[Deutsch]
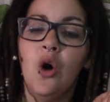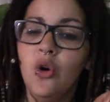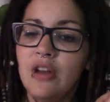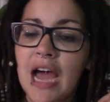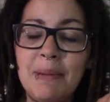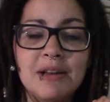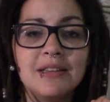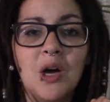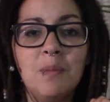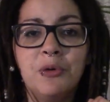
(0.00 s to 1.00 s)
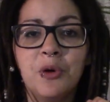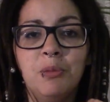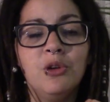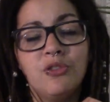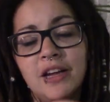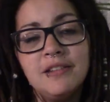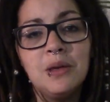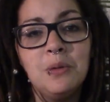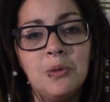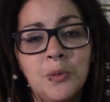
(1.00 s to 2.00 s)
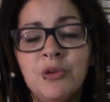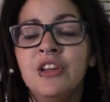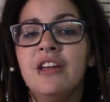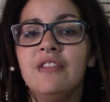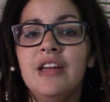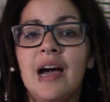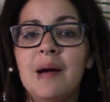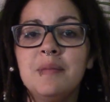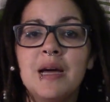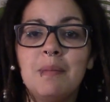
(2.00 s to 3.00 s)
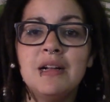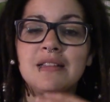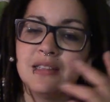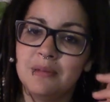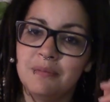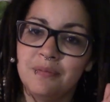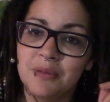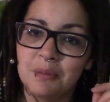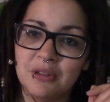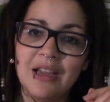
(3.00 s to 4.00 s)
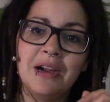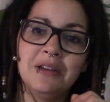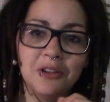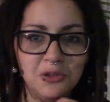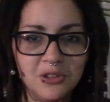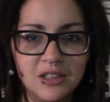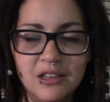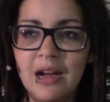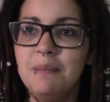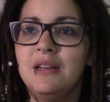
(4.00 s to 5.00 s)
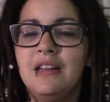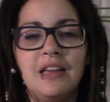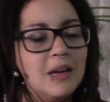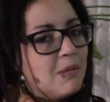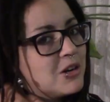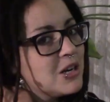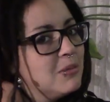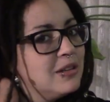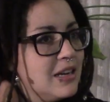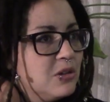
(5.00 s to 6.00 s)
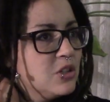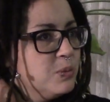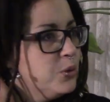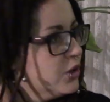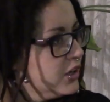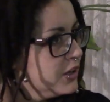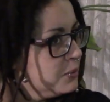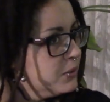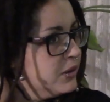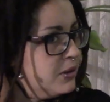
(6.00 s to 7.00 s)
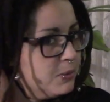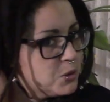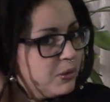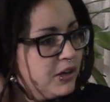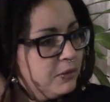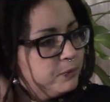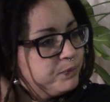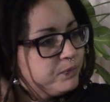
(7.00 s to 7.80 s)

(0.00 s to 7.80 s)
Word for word: Und habe das auch mit Rubinho fleißig geübt. Wir haben damals ähm, besagten Dressursattel gehabt, den ich eh immer schon mit sehr kurzen Bügeln geritten bin im Springen.